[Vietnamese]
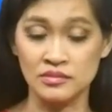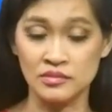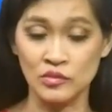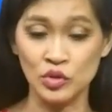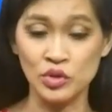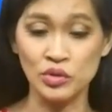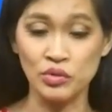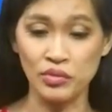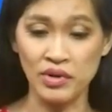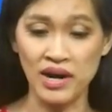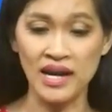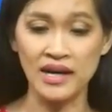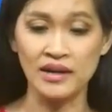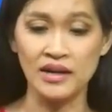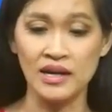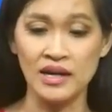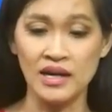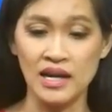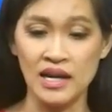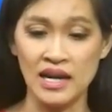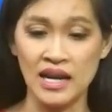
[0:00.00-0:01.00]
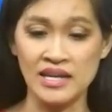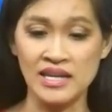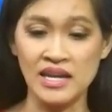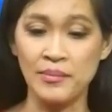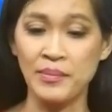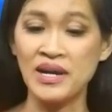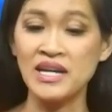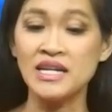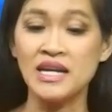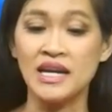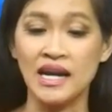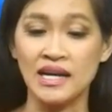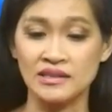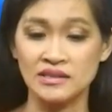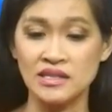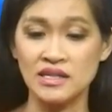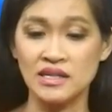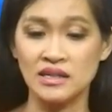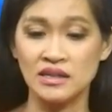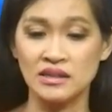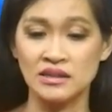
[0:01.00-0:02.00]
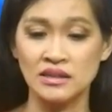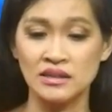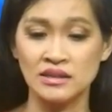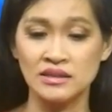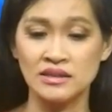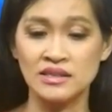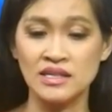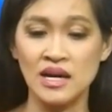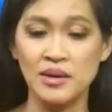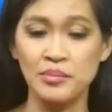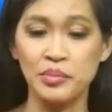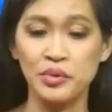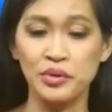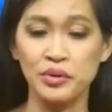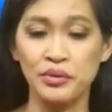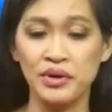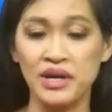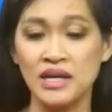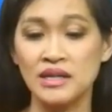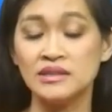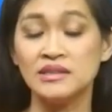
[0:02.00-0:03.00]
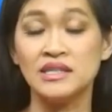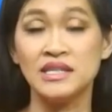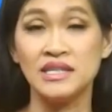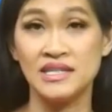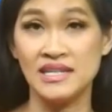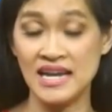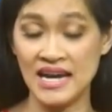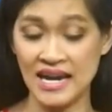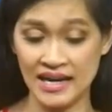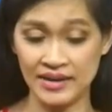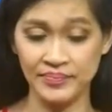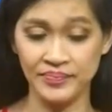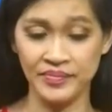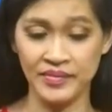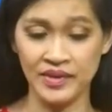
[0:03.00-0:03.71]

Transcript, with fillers: Ukraine là nhà máy điện hạt nhân Zaporizhzhia.